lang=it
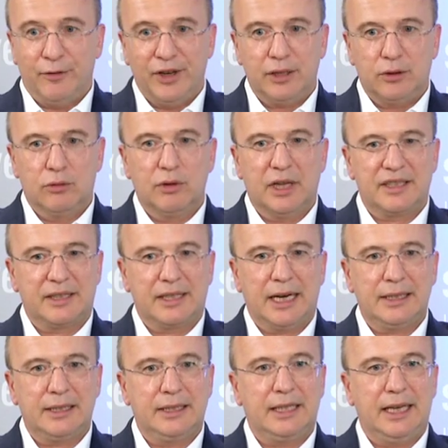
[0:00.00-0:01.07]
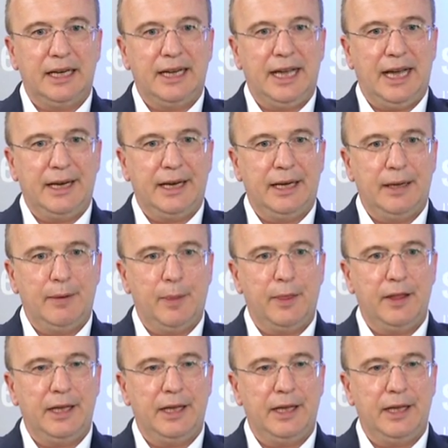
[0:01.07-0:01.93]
vedo una strada italiana,